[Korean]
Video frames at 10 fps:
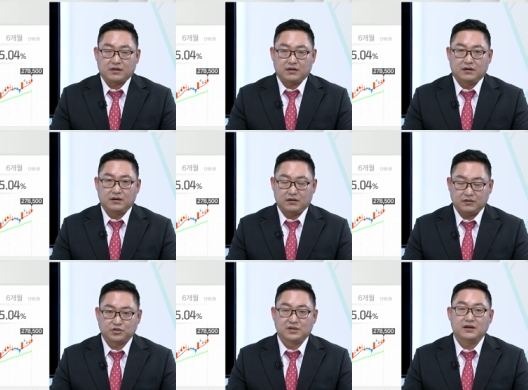그
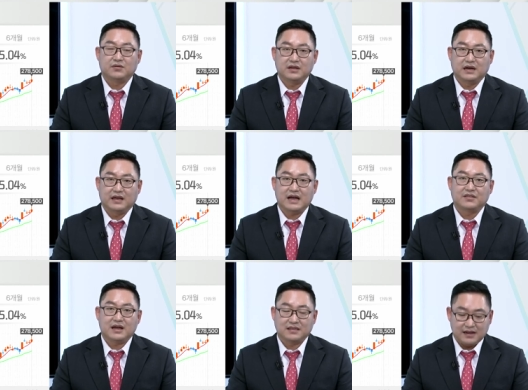주행 거리가
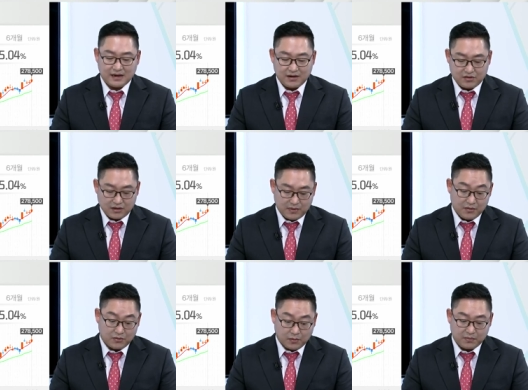향상될 가능성이
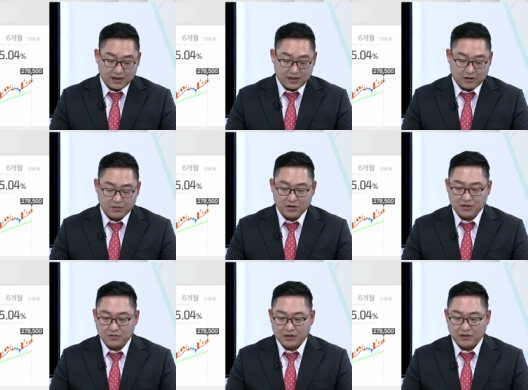매우 높게
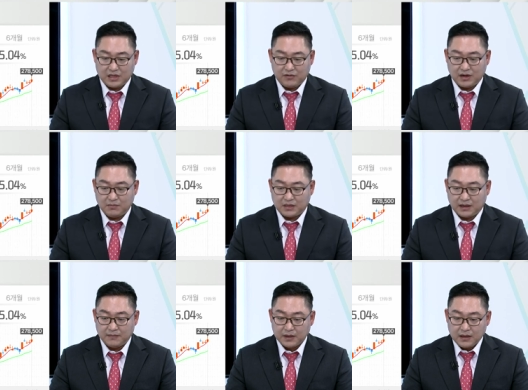점쳐지고 있는
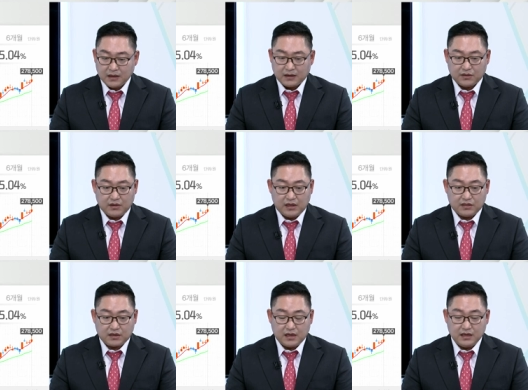상황입니다. 그래서
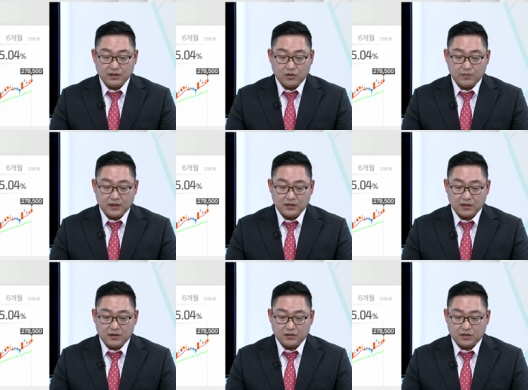SK
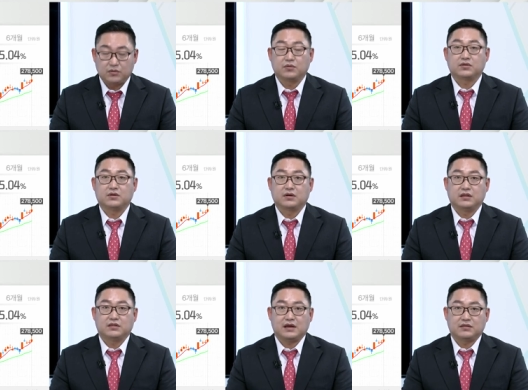이노베이션
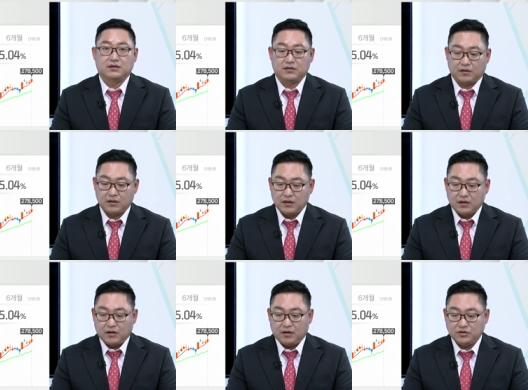지속적인 상승력
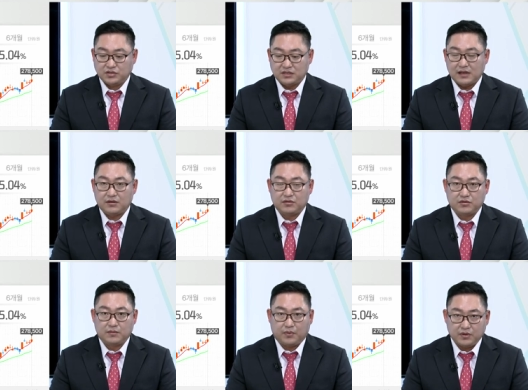어, 유지될
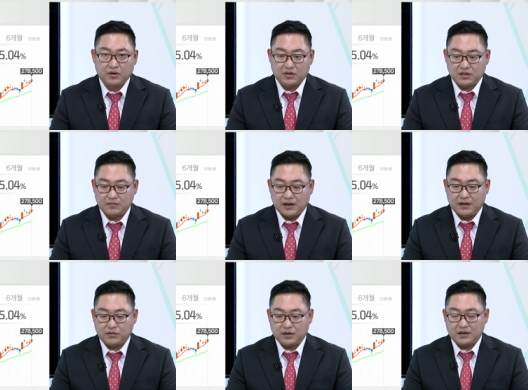것으로
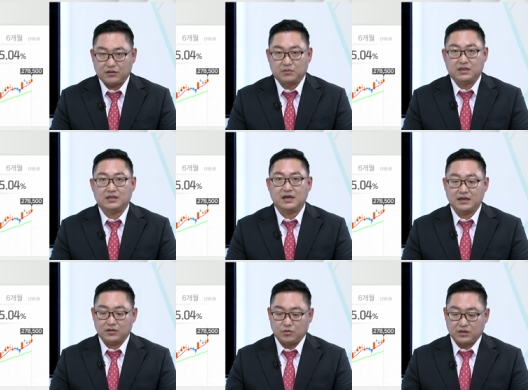보여지지만 최근에 좀
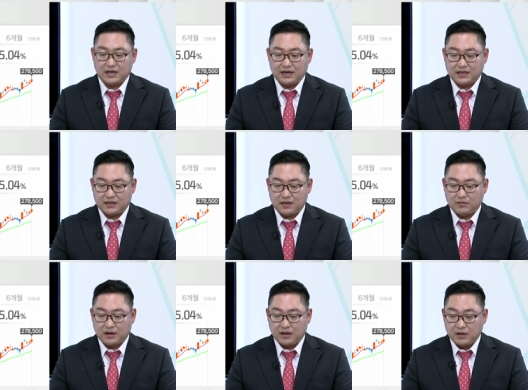시장이 좋지 않기
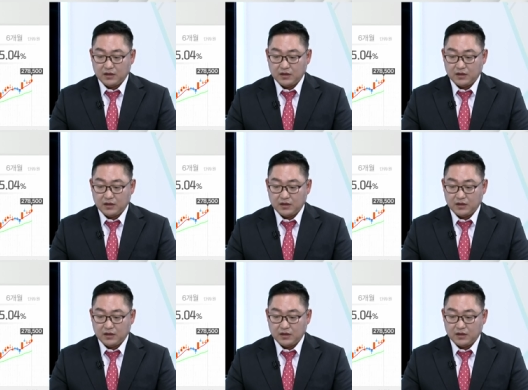때문에